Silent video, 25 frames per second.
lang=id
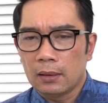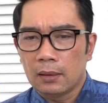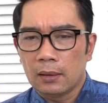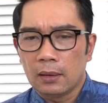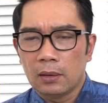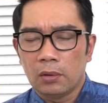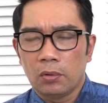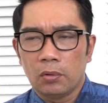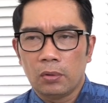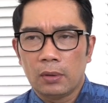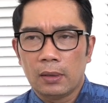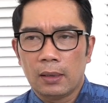
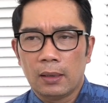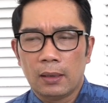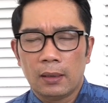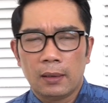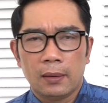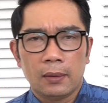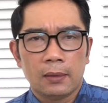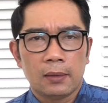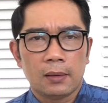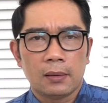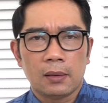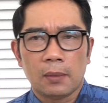
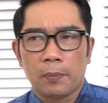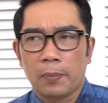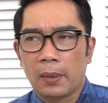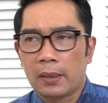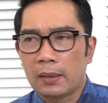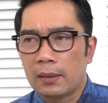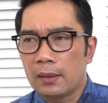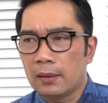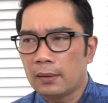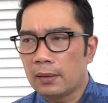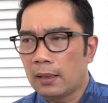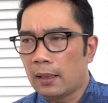tentunya
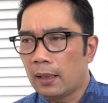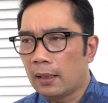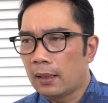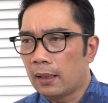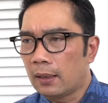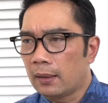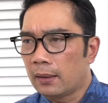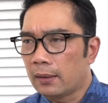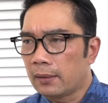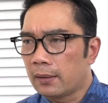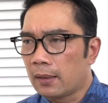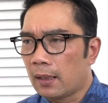secepatnya saya
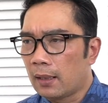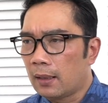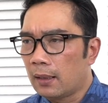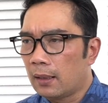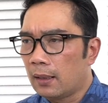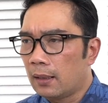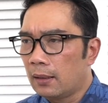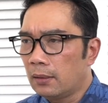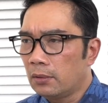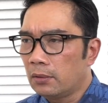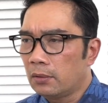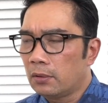akan ke
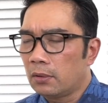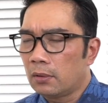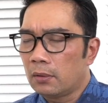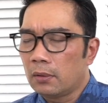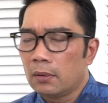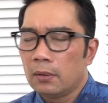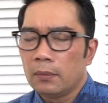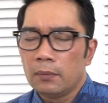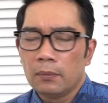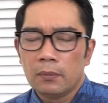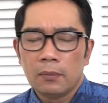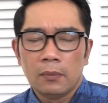sana untuk
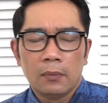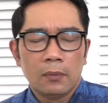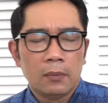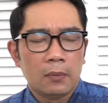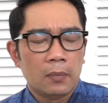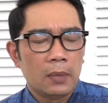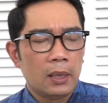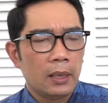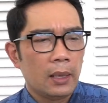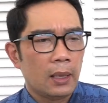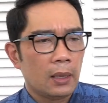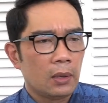
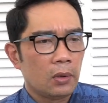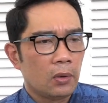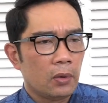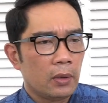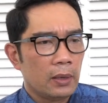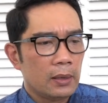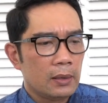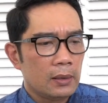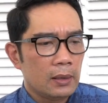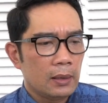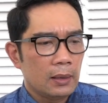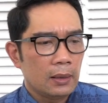melihat
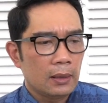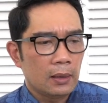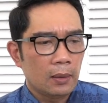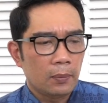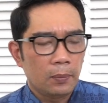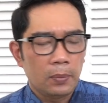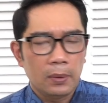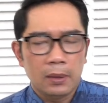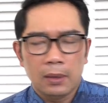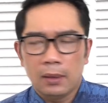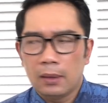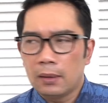kondisi,
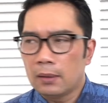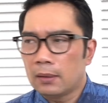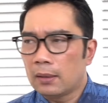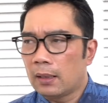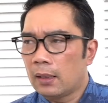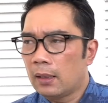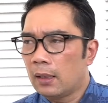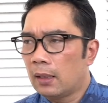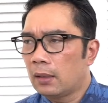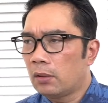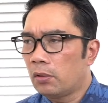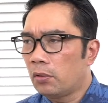tapi
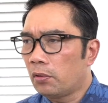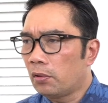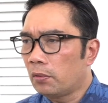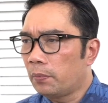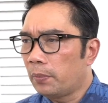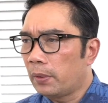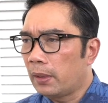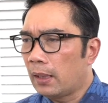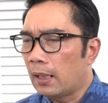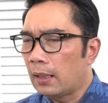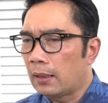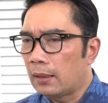saya turut
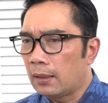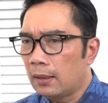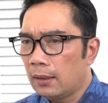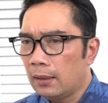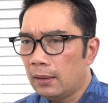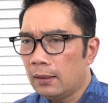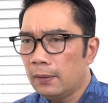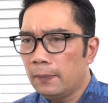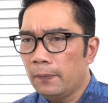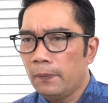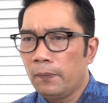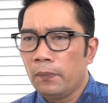
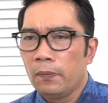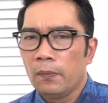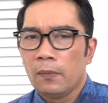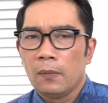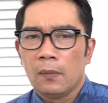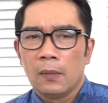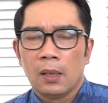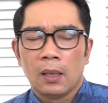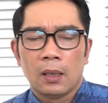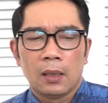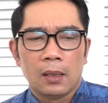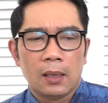prihatin
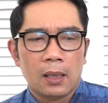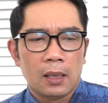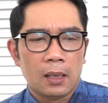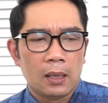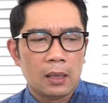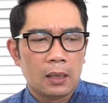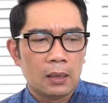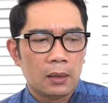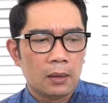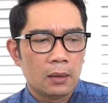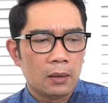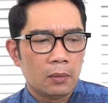
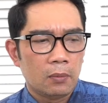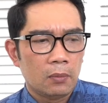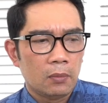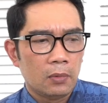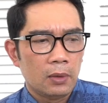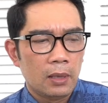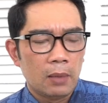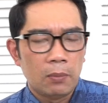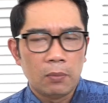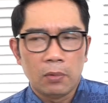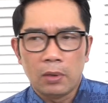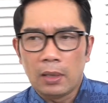dan
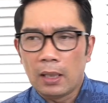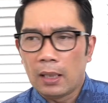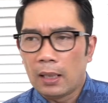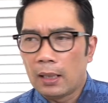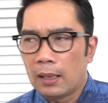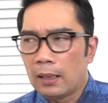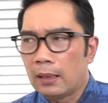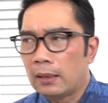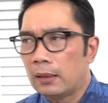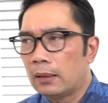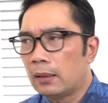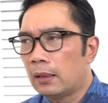
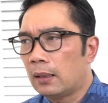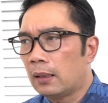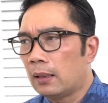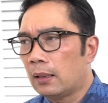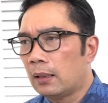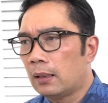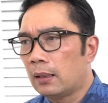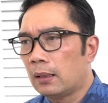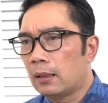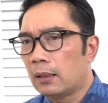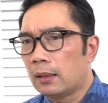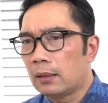mudah-mudahan
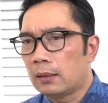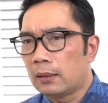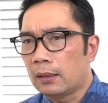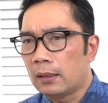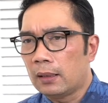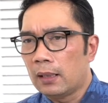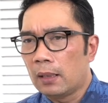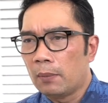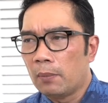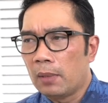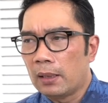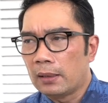e,
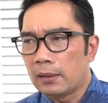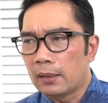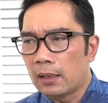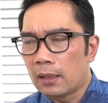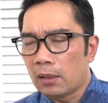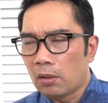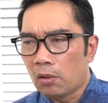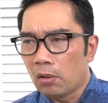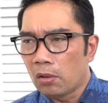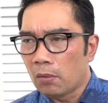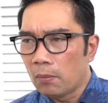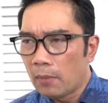tidak banyak
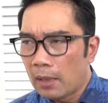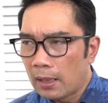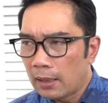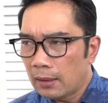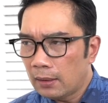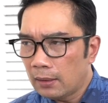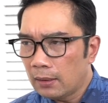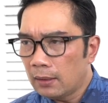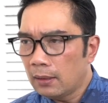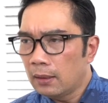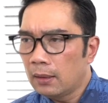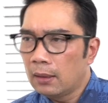
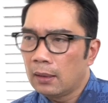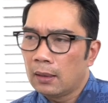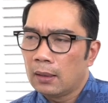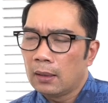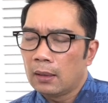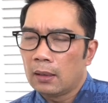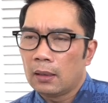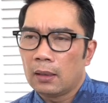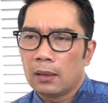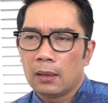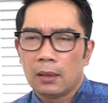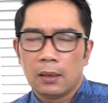korban,
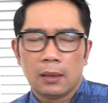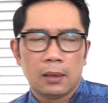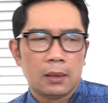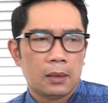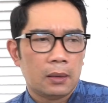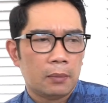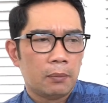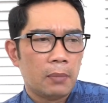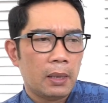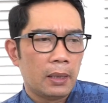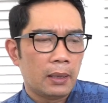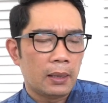e,
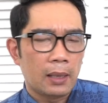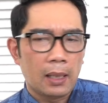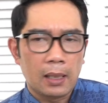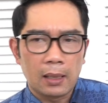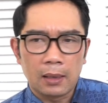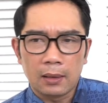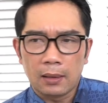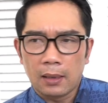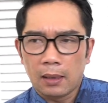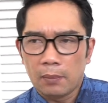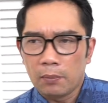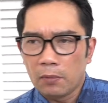baik
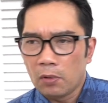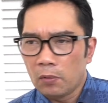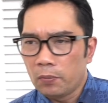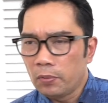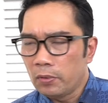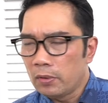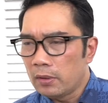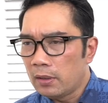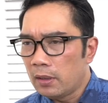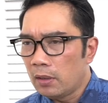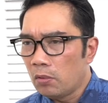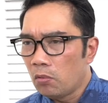harta
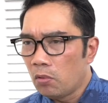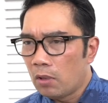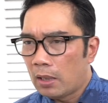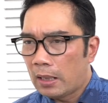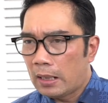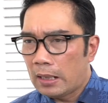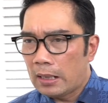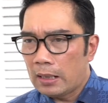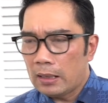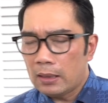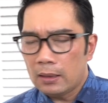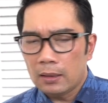maupun
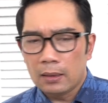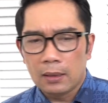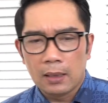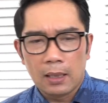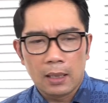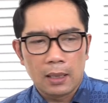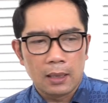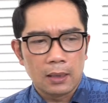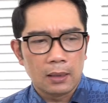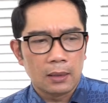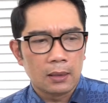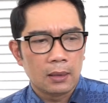jiwa,
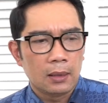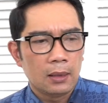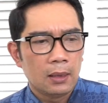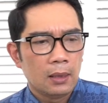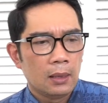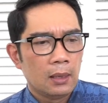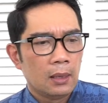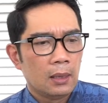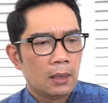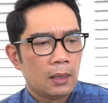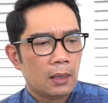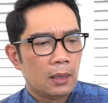dan
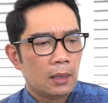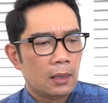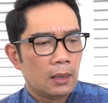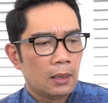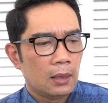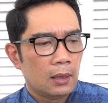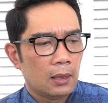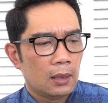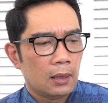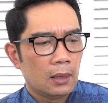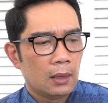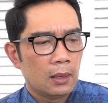e,
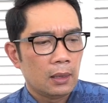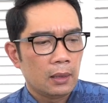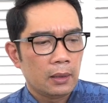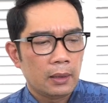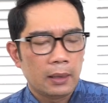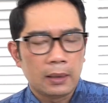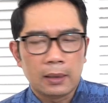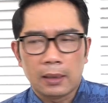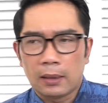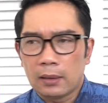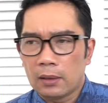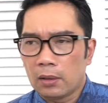
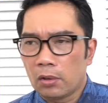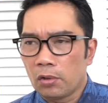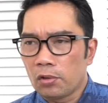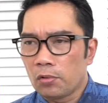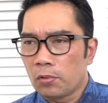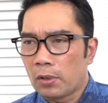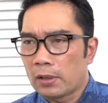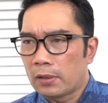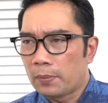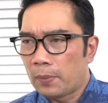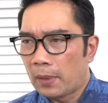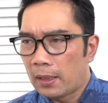kita
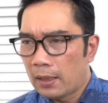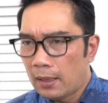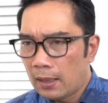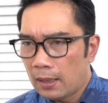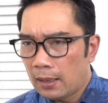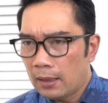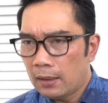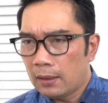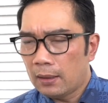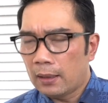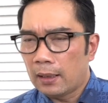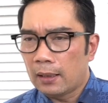terus
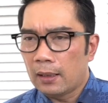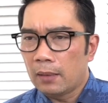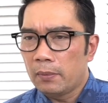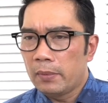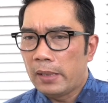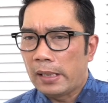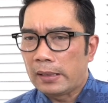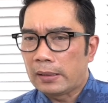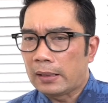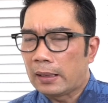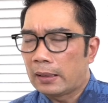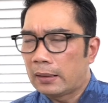waspada karena
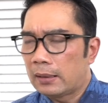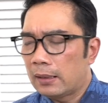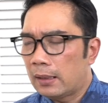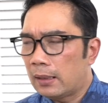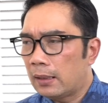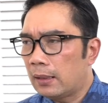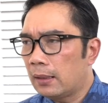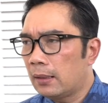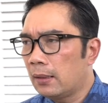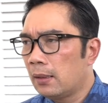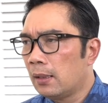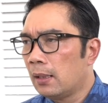
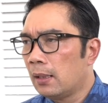biasanya